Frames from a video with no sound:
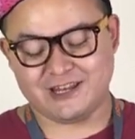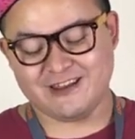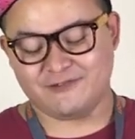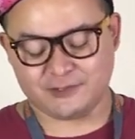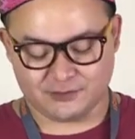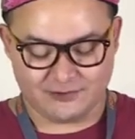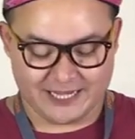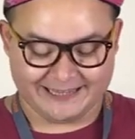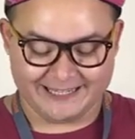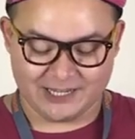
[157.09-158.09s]
не
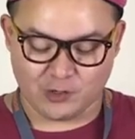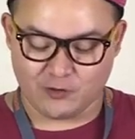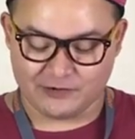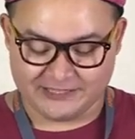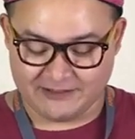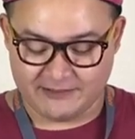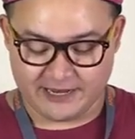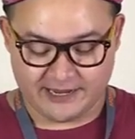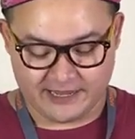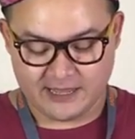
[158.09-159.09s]
вызывает никакого
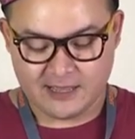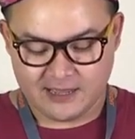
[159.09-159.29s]
доверия.